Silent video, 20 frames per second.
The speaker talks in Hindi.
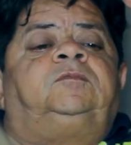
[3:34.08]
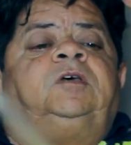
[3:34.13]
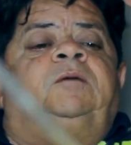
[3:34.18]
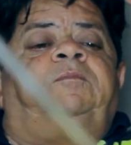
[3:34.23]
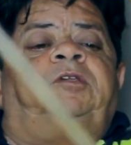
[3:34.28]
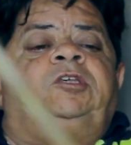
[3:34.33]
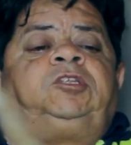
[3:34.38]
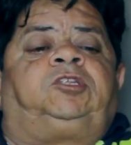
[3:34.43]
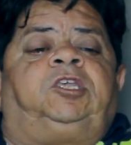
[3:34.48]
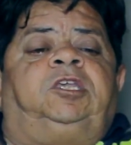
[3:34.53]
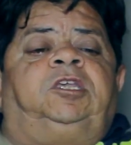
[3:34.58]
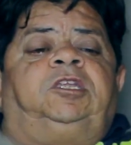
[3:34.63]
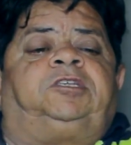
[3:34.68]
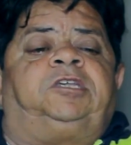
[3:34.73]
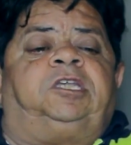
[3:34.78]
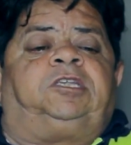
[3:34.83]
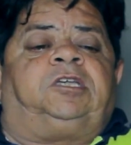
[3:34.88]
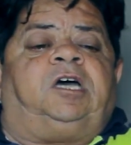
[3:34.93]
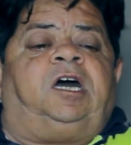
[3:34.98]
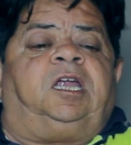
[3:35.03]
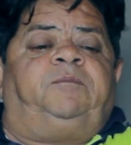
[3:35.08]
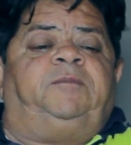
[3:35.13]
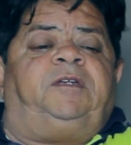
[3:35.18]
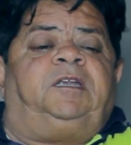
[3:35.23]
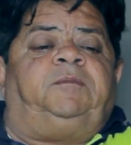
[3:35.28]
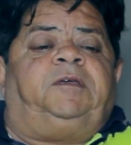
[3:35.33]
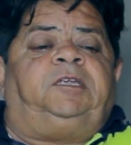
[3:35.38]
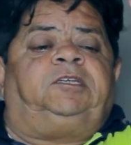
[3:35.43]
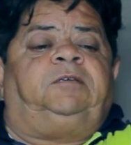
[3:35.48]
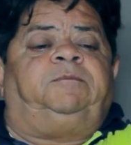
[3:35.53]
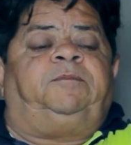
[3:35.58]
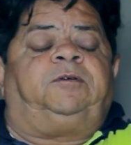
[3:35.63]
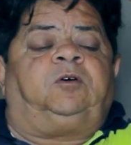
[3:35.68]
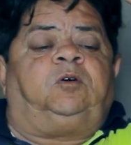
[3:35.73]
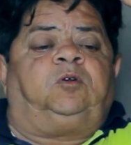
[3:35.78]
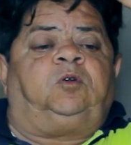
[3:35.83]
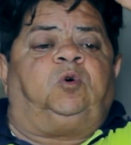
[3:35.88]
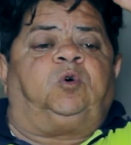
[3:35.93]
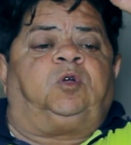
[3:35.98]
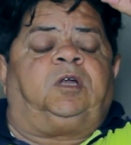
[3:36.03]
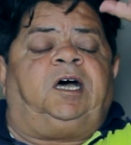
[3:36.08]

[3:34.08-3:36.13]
अभी तीन से चार मिनट में ये ब्राउन हो